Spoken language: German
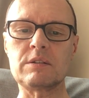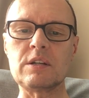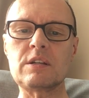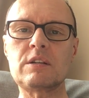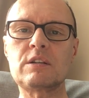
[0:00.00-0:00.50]

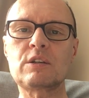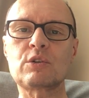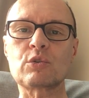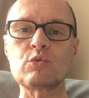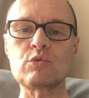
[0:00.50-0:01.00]
Dich
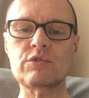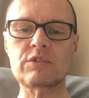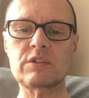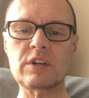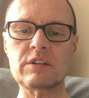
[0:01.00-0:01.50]

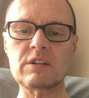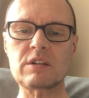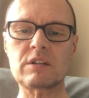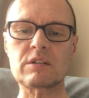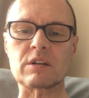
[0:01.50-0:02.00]
grüßt der
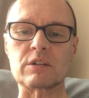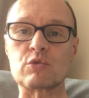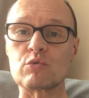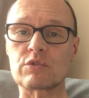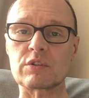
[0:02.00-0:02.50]
Dichter,
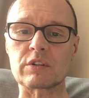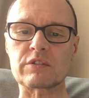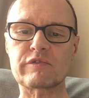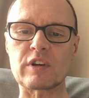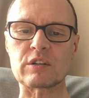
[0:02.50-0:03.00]

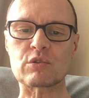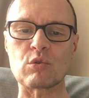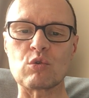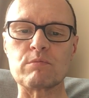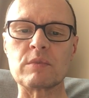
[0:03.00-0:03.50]
düsteres
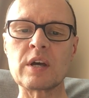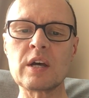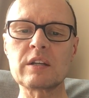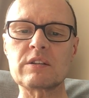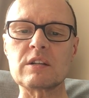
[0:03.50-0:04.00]
Phantom,
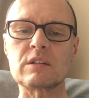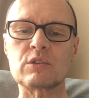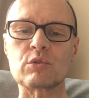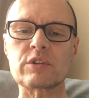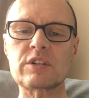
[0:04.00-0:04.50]

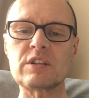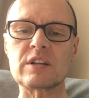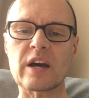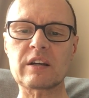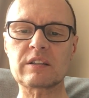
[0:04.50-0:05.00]
den durch die
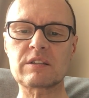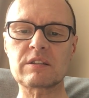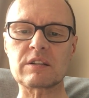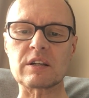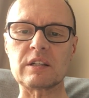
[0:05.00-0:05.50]

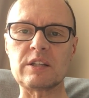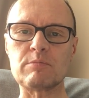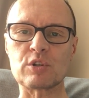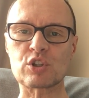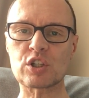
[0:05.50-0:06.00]
Nacht der
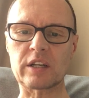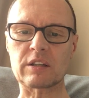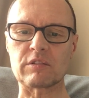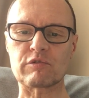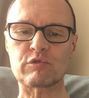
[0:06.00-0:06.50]
Liebe
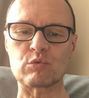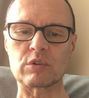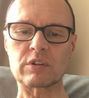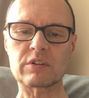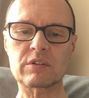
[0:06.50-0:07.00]
Schatten
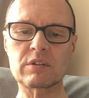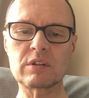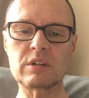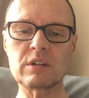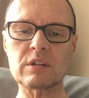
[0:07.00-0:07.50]
führt
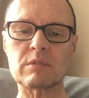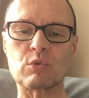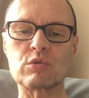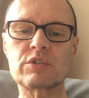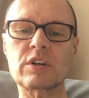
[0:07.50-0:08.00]

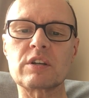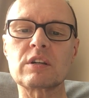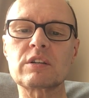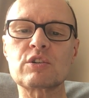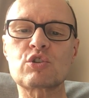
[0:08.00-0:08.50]
im
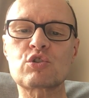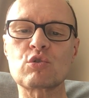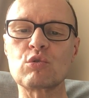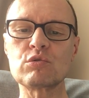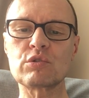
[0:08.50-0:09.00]
unterirdisch
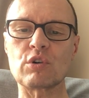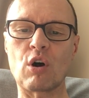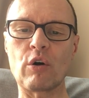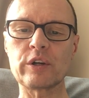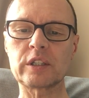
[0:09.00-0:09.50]

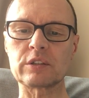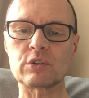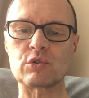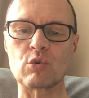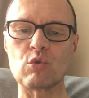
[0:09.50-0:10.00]

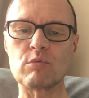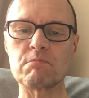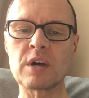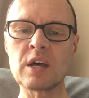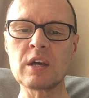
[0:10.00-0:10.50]
ungeheuren
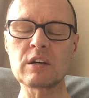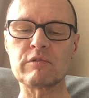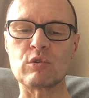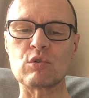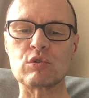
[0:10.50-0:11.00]
Dom,
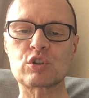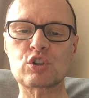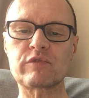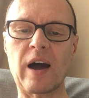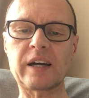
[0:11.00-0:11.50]
wo
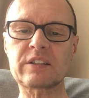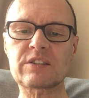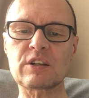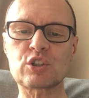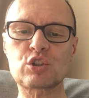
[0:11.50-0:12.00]

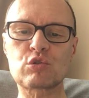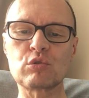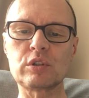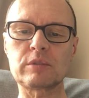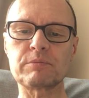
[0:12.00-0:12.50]
schwarzer
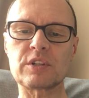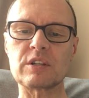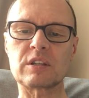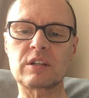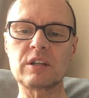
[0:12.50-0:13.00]
Sturm
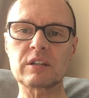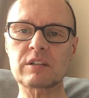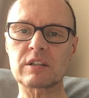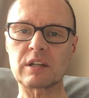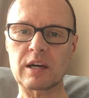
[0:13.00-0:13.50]
die
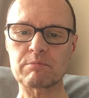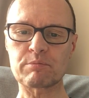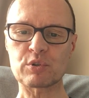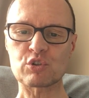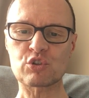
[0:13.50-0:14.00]

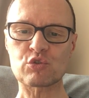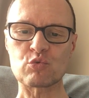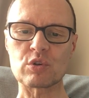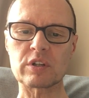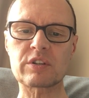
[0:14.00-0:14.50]
Kirchenlampe
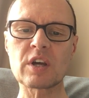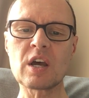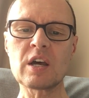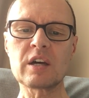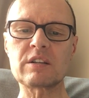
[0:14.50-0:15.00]
schürt,
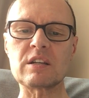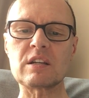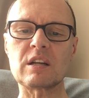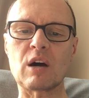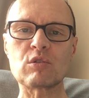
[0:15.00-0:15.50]

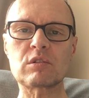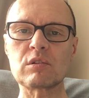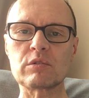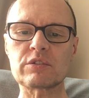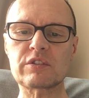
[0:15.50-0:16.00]
die
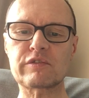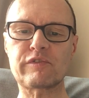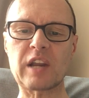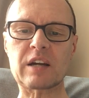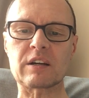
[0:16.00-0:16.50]
lautlos
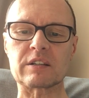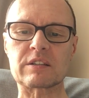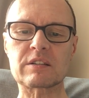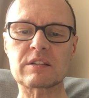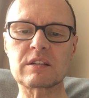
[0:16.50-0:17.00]

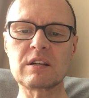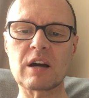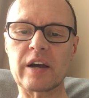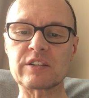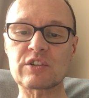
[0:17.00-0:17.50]
flackert,
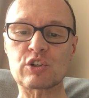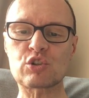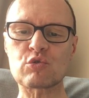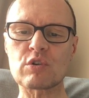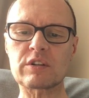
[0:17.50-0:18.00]
ein
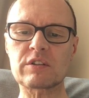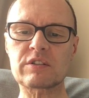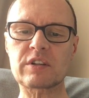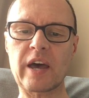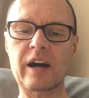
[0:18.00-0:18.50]

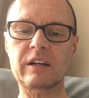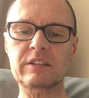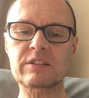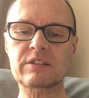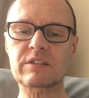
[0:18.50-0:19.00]
zerstörtes
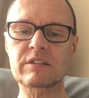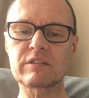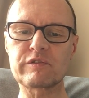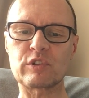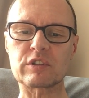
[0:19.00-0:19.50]
Herz
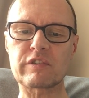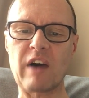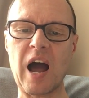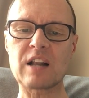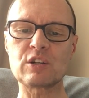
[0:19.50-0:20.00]
von
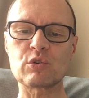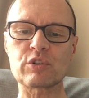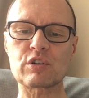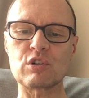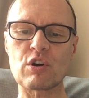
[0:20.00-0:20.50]
Qual
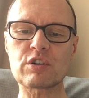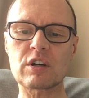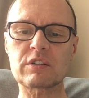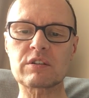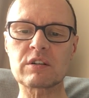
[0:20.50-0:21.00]

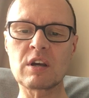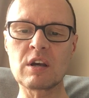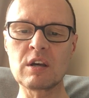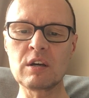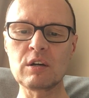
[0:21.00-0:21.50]
durchlöchert,
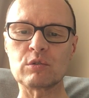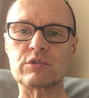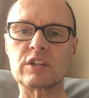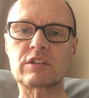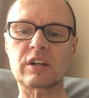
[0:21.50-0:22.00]

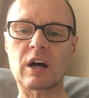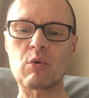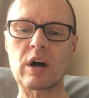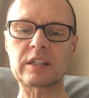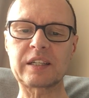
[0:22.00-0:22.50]
und die
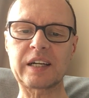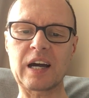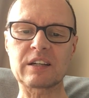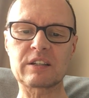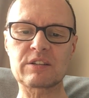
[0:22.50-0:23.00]
Trauer
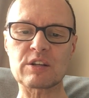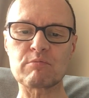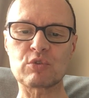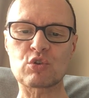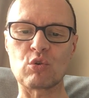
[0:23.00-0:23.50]
krankt
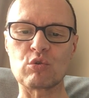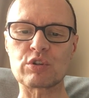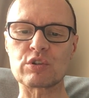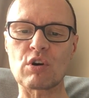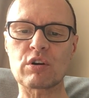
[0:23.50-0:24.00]
im
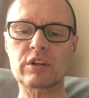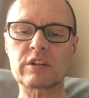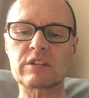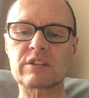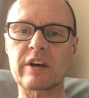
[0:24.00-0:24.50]
Tode
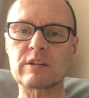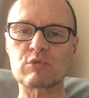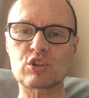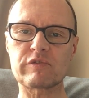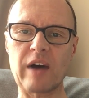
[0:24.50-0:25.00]
noch in
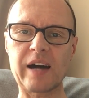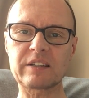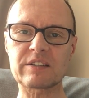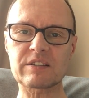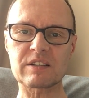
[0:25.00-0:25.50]
seinem
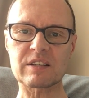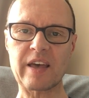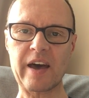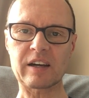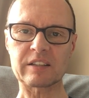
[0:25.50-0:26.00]

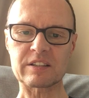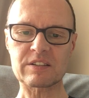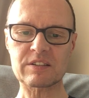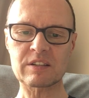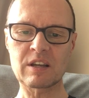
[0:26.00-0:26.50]
schwarzen
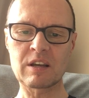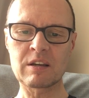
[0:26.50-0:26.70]
Erz.